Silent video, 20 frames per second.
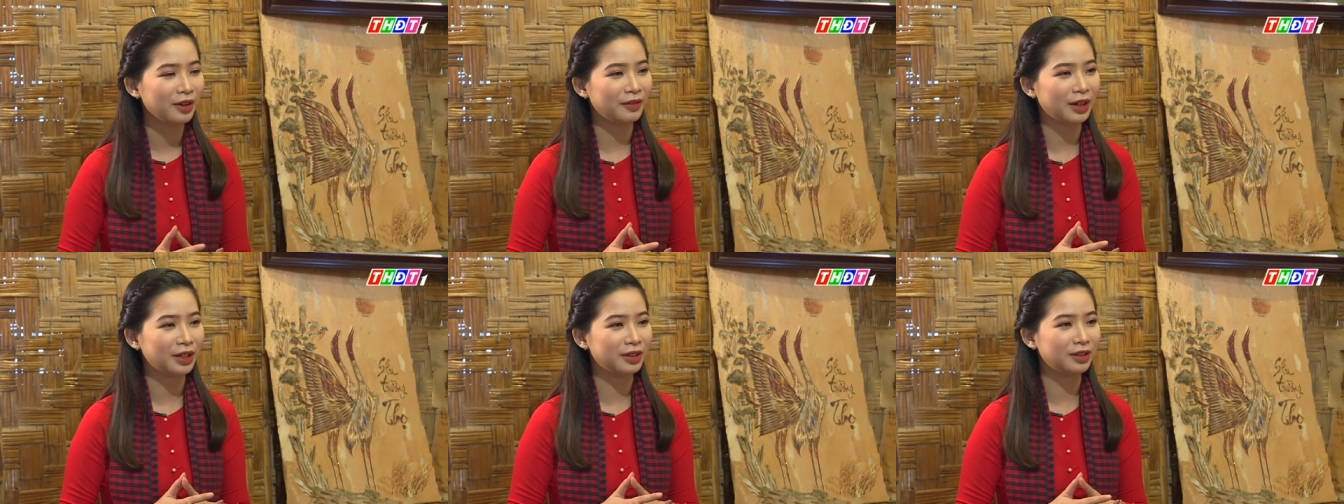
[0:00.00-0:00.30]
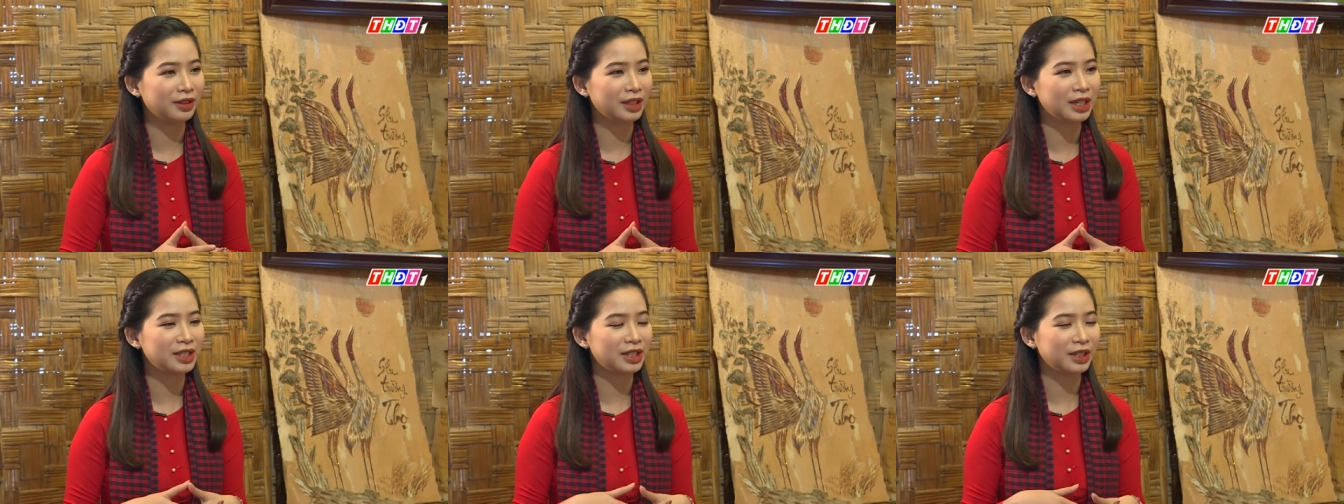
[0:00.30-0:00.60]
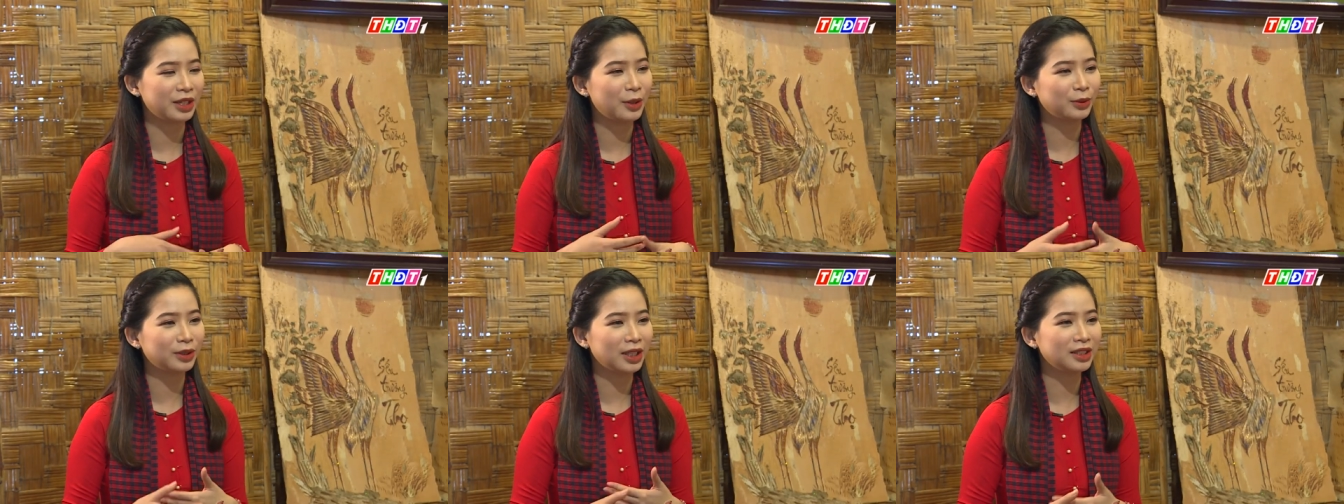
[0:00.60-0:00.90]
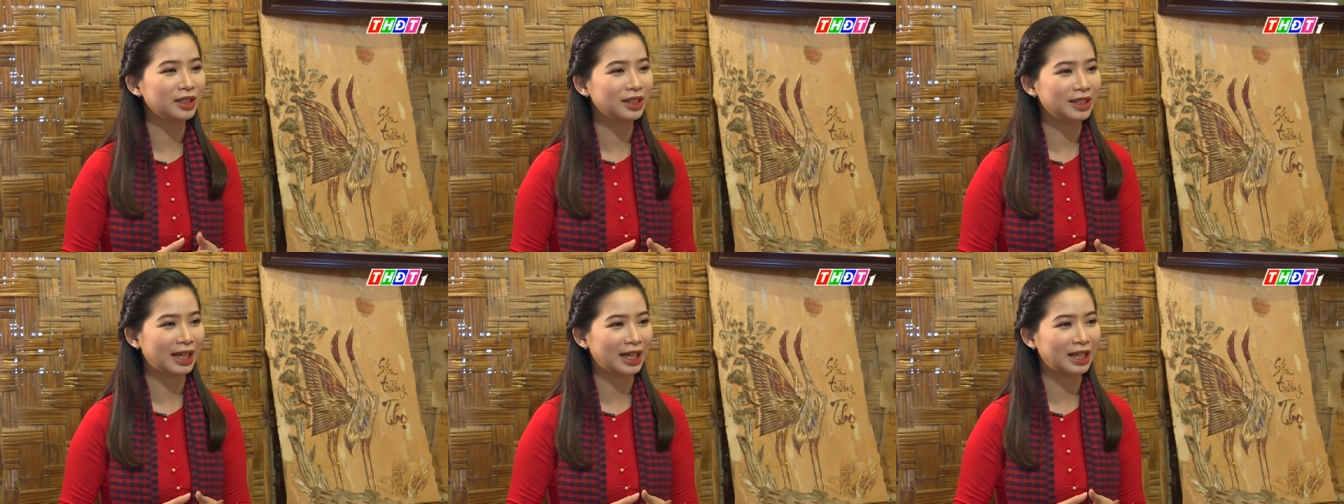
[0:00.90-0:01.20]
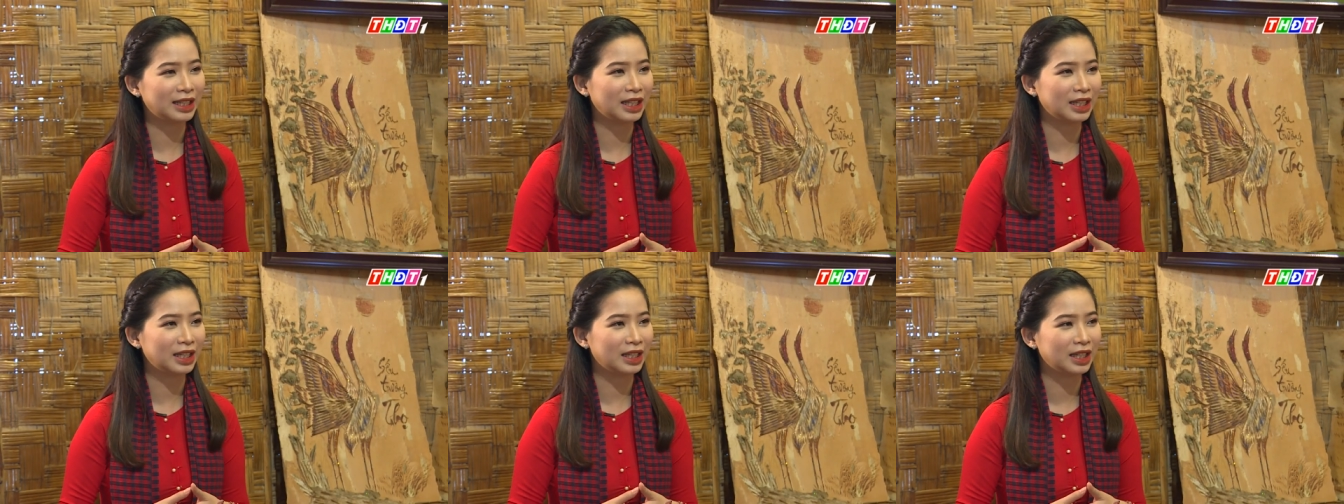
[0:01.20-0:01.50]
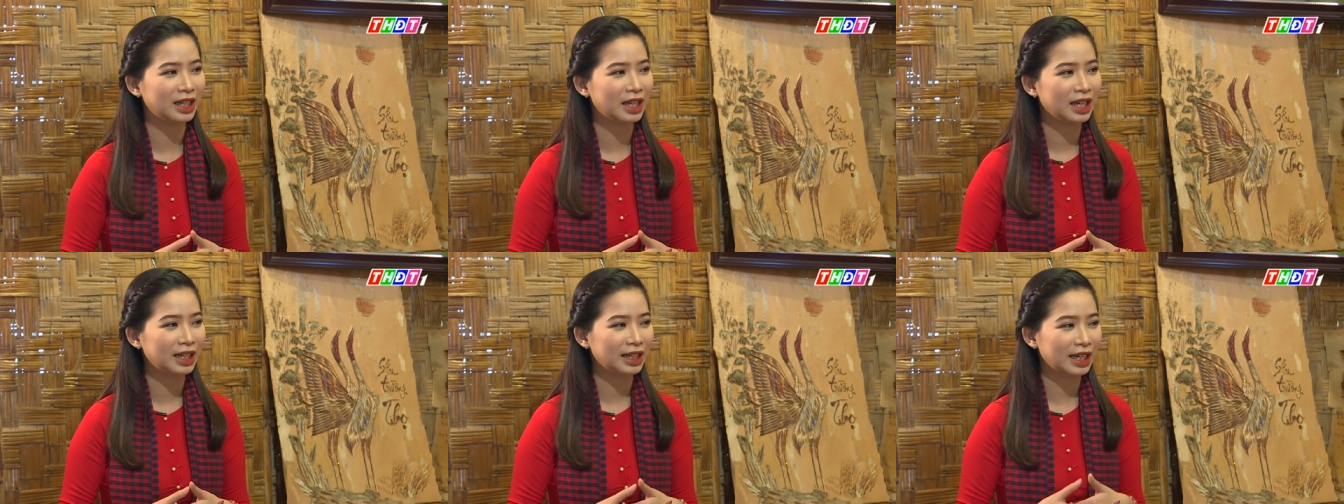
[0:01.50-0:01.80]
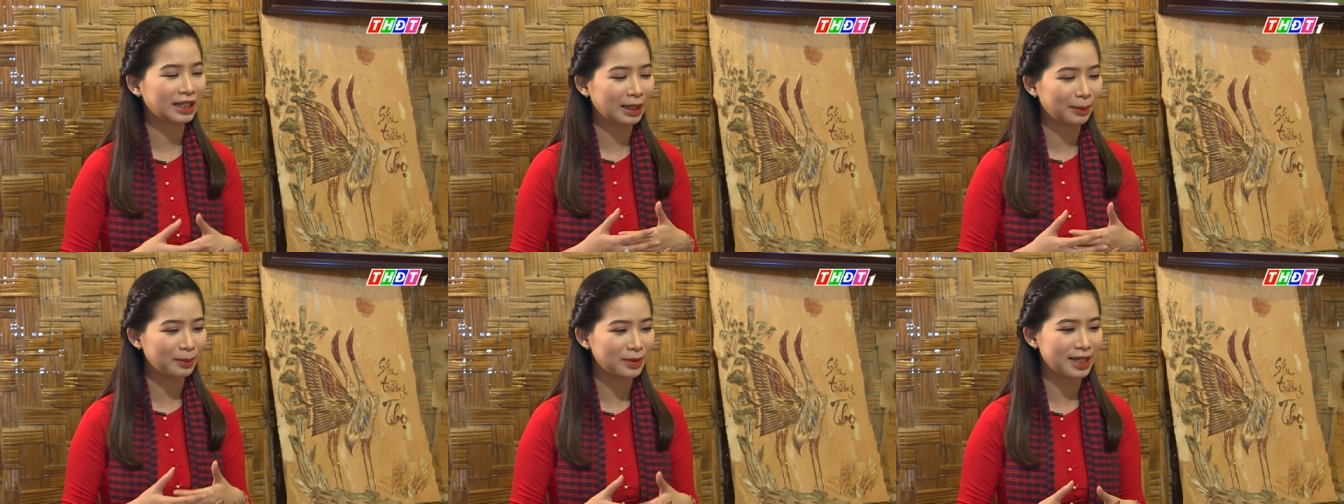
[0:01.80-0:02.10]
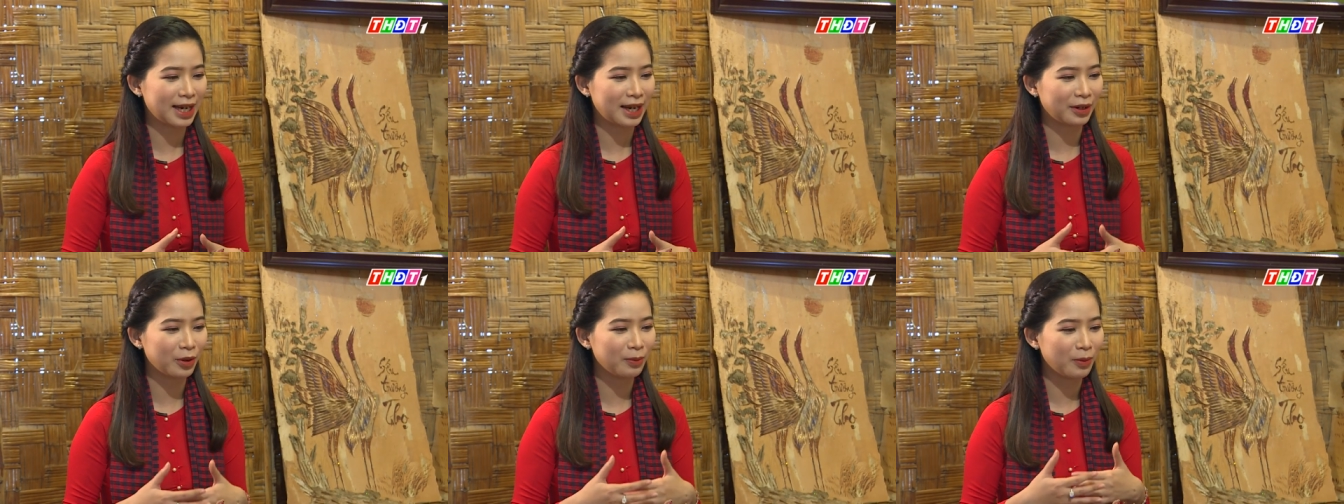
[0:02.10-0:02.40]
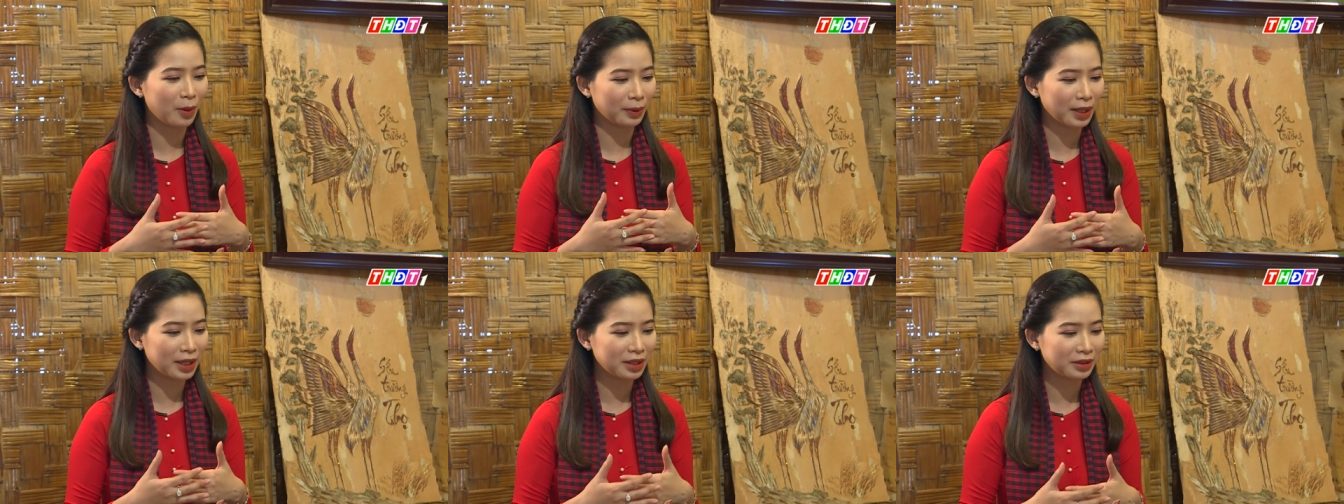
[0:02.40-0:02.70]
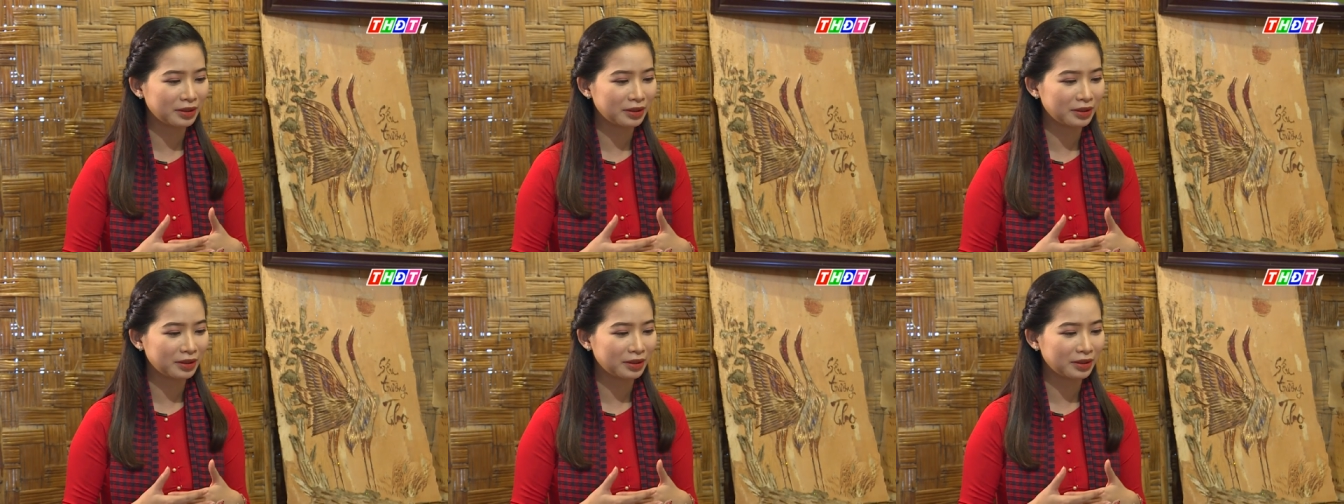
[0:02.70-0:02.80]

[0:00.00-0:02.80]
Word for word: và được cái sự yêu thích như vậy thì cái tâm trạng của một cái